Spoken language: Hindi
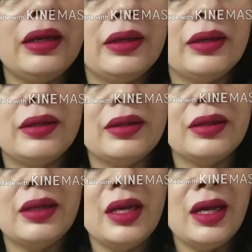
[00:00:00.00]
हैं
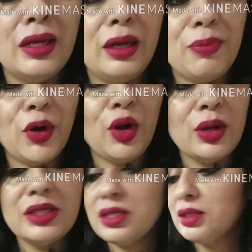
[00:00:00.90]
लिप
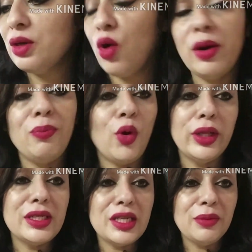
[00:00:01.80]
क्रियॉन्स और
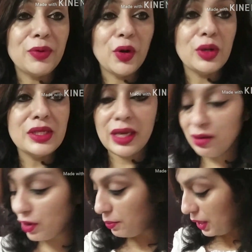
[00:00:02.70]
बहुत अच्छे लिप क्रियॉन्स हैं
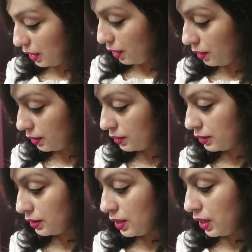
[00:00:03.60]
एन के
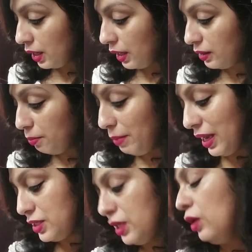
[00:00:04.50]
एकदम
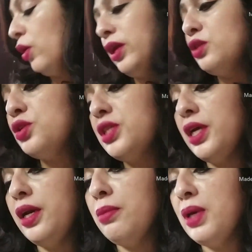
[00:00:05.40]
मैट है और ये जो
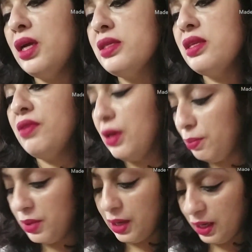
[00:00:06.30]
शेड है मेरा सेवन
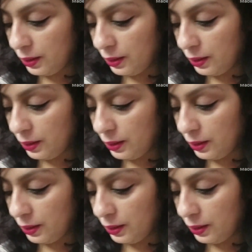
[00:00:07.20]
नंबर है